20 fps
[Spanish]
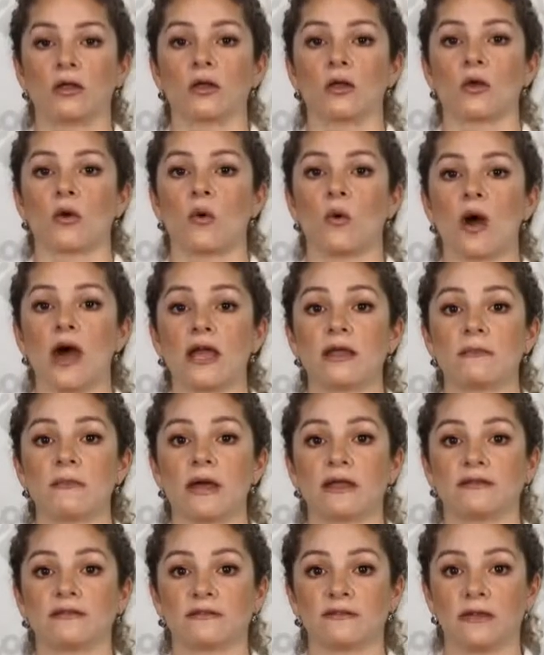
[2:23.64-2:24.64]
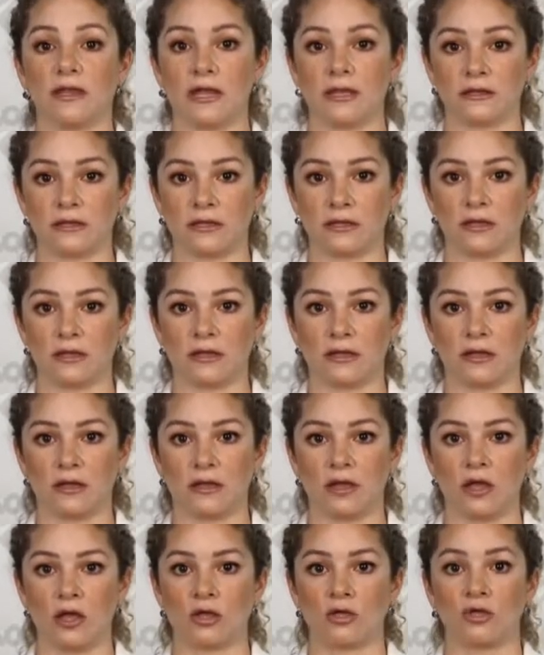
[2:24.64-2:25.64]
Guaymas 7,
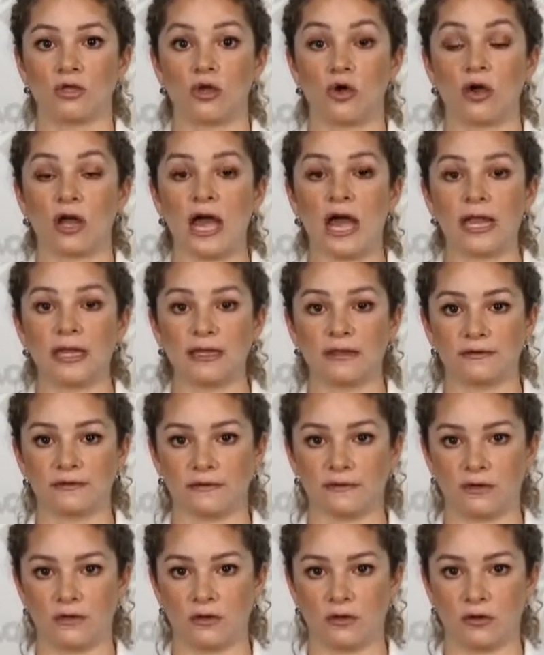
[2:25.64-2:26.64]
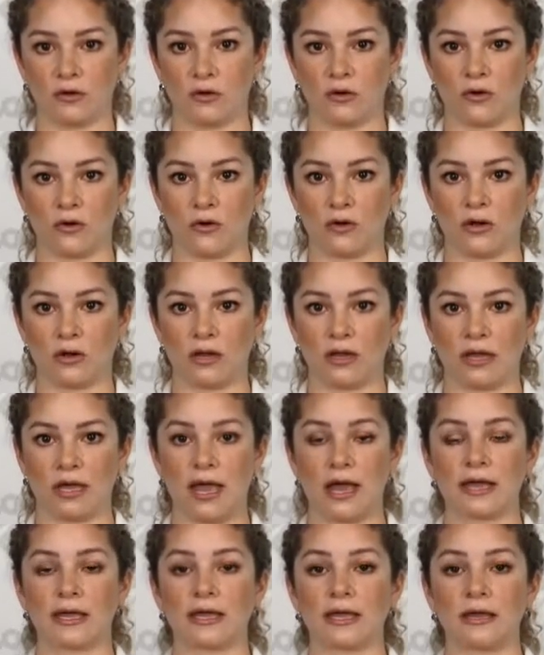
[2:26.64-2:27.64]
Nogales 5,
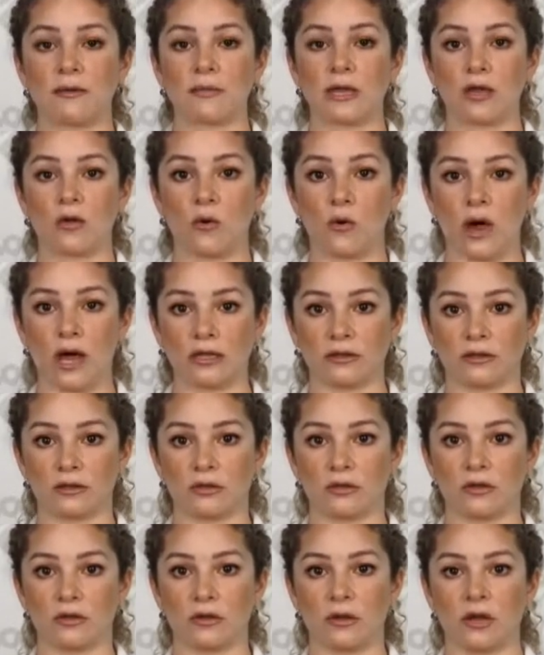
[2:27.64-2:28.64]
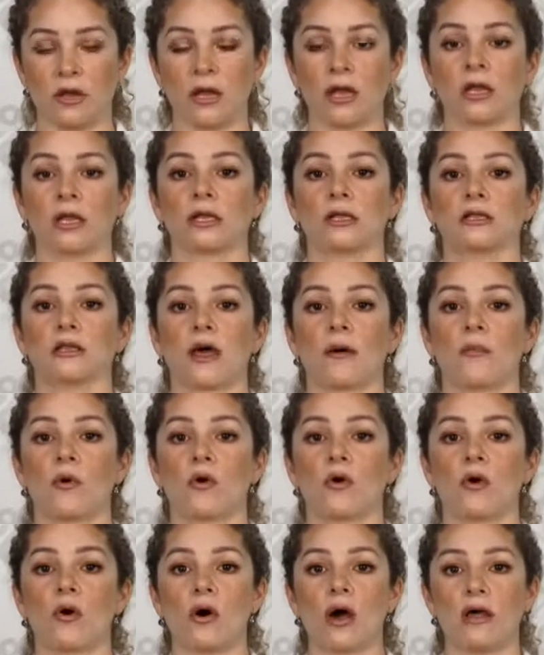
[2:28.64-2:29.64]
Cajeme 4,
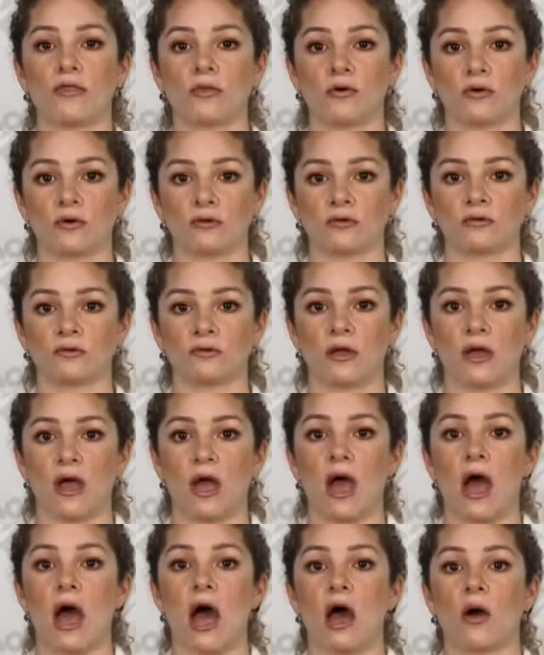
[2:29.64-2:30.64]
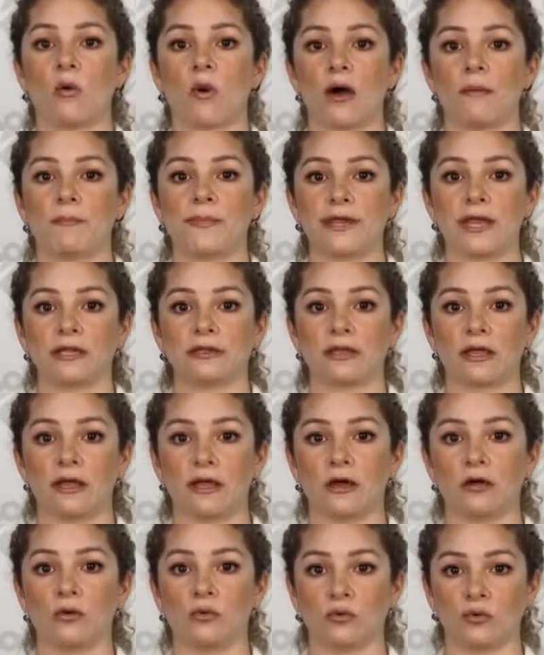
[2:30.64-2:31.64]
Navojoa 2, Aguaprieta
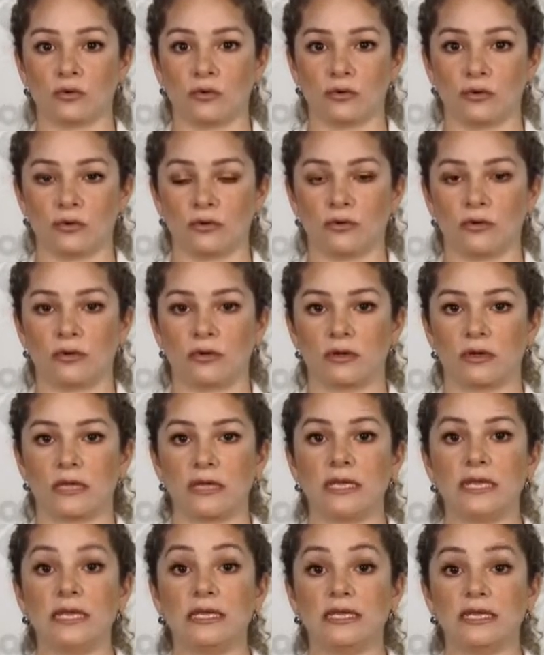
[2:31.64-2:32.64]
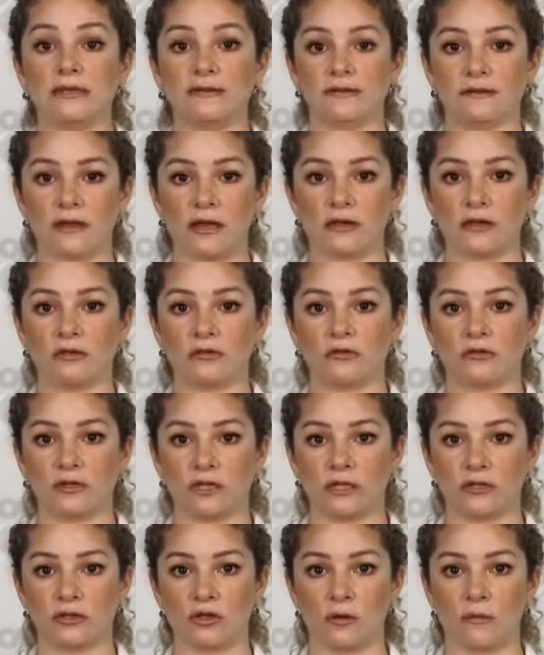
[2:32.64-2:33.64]
1 iniciaron
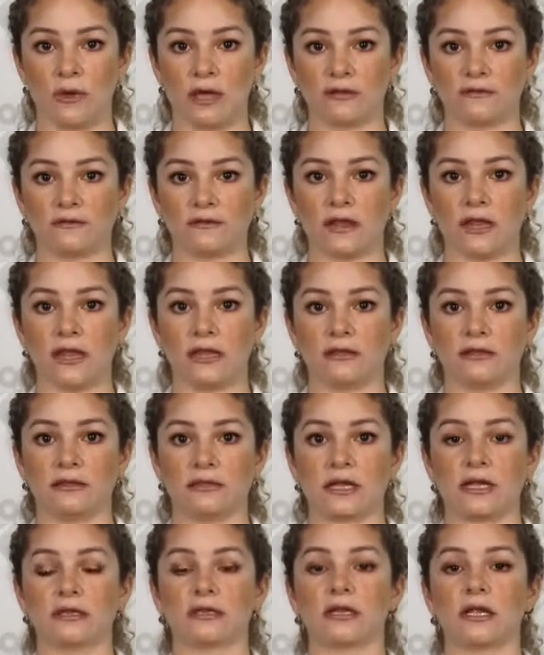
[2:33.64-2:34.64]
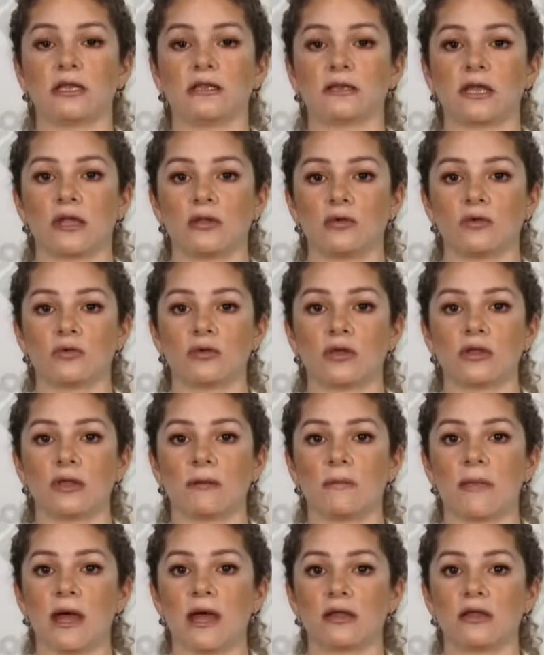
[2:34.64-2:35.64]
síntomas entre el 31 de
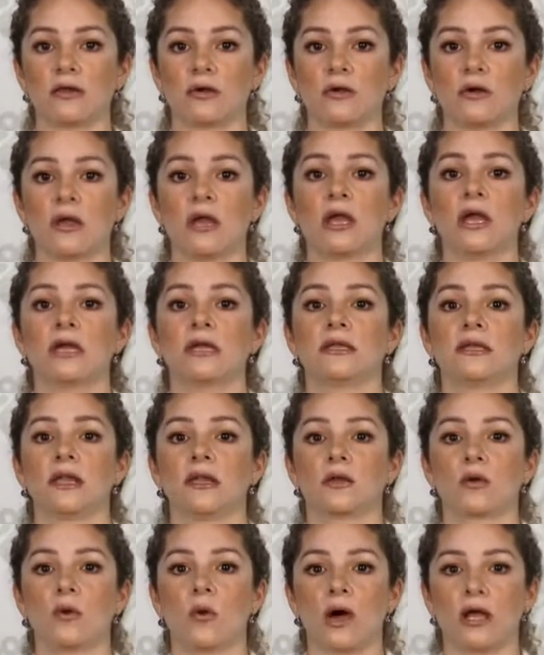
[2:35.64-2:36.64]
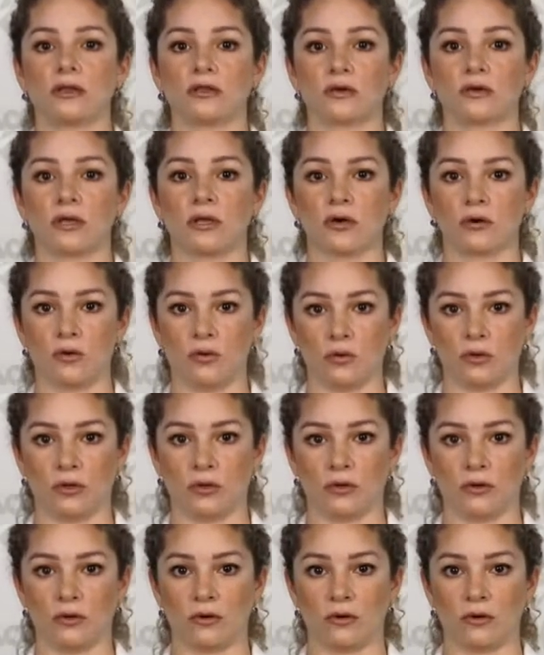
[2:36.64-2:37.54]
mayo y el 4 de julio